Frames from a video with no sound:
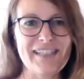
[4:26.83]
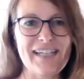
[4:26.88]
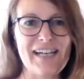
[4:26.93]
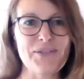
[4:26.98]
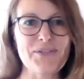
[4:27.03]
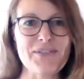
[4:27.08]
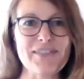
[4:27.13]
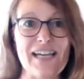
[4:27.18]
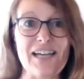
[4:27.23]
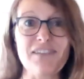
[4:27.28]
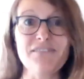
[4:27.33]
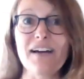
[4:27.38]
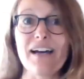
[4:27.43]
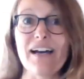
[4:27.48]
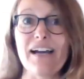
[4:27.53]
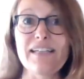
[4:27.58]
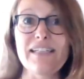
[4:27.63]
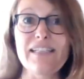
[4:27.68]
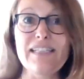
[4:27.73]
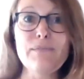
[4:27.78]
kann uns einfach
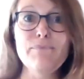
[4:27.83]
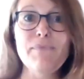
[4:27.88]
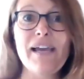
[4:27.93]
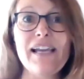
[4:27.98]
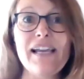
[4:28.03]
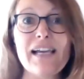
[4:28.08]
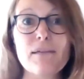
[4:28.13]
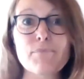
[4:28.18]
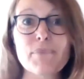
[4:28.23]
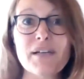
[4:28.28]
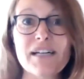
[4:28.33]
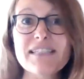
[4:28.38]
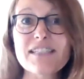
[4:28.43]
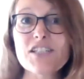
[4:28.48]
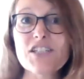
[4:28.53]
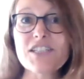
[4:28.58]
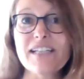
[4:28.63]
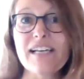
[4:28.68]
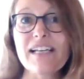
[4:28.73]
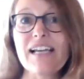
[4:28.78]
eine E-Mail an
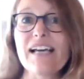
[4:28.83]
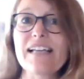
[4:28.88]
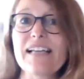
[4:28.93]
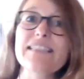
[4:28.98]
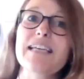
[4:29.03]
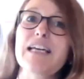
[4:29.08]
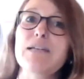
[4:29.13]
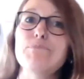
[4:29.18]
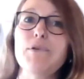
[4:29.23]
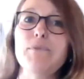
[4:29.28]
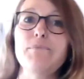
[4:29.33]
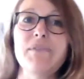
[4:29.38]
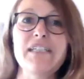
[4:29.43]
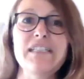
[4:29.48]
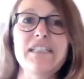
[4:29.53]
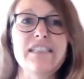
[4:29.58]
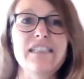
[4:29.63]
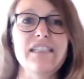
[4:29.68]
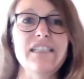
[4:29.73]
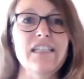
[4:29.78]

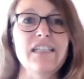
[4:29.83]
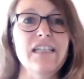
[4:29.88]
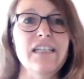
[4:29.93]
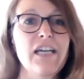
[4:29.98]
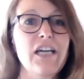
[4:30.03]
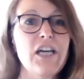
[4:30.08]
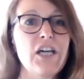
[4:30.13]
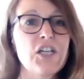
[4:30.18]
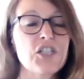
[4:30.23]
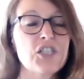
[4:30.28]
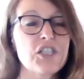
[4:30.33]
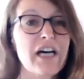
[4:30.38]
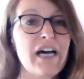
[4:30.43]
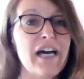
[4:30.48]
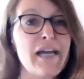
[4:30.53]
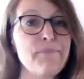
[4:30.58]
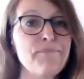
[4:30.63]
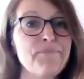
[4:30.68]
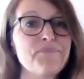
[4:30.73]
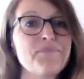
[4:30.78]
pressestelle.zbmed.de
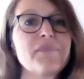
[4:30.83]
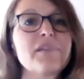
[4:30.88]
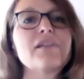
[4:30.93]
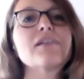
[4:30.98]
schreiben